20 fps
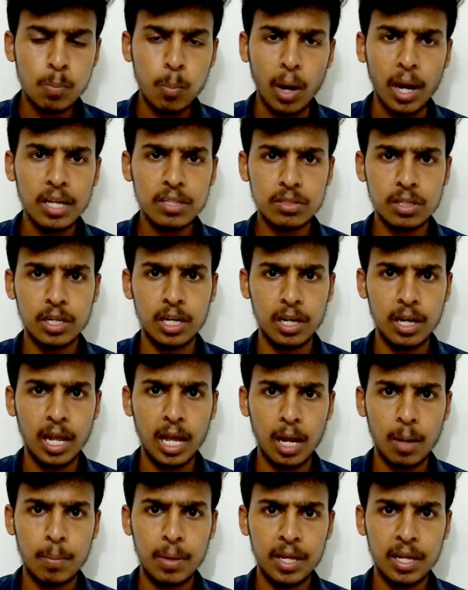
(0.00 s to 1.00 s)
பாய்சன் இல்லை
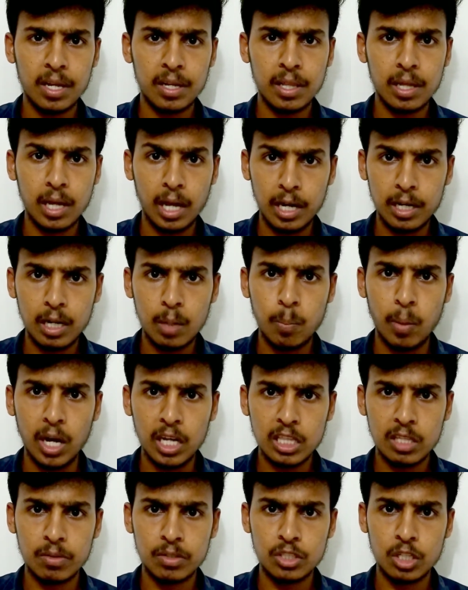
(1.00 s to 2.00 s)
அப்படிங்கிறத கரெக்டாக
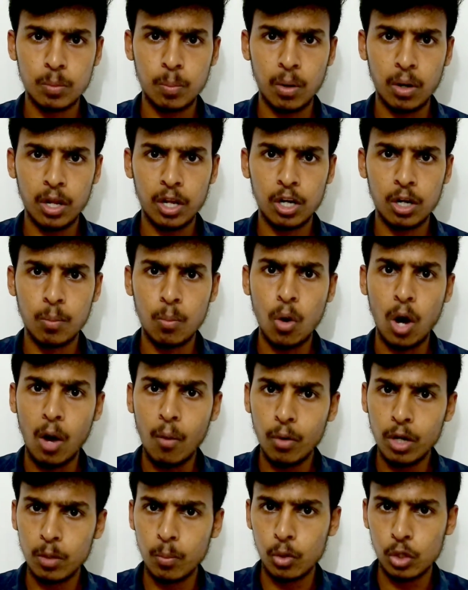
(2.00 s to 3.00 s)
பார்த்து வச்சிருப்பானோ என்னமோ
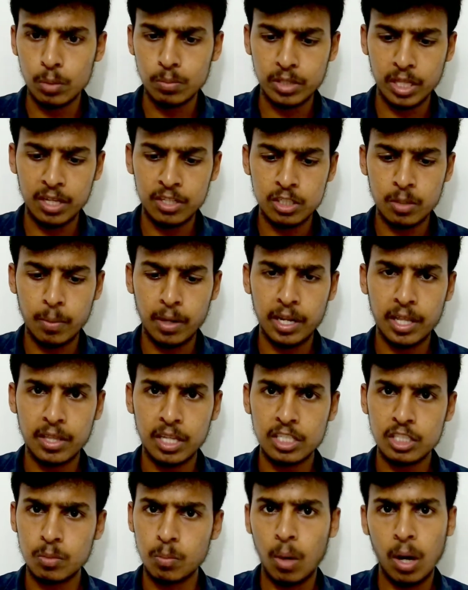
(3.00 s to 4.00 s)
அவனுக்கு மட்டும் தெரிஞ்ச மாதிரி
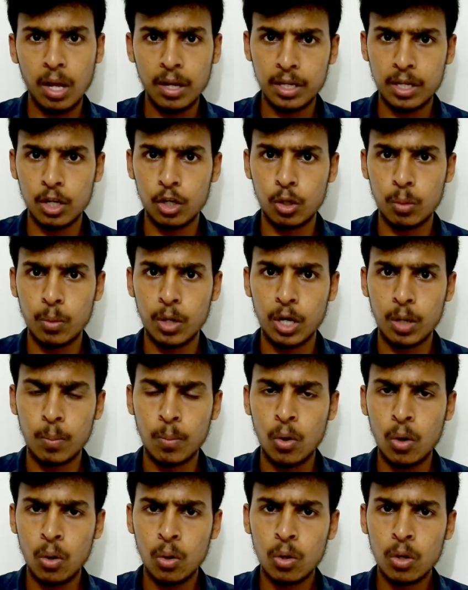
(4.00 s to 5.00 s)
ஏதாச்சும் மார்க் இருக்குமோ என்னமோ